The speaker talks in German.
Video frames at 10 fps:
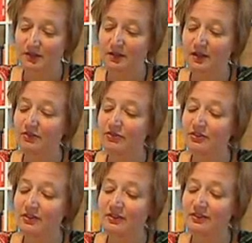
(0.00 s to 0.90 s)
Ich
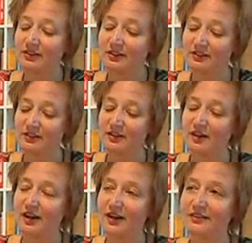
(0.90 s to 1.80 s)
erfinde dir
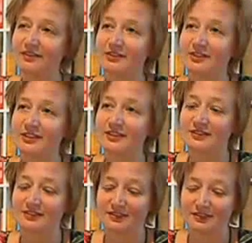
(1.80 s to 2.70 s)
eine Geschichte.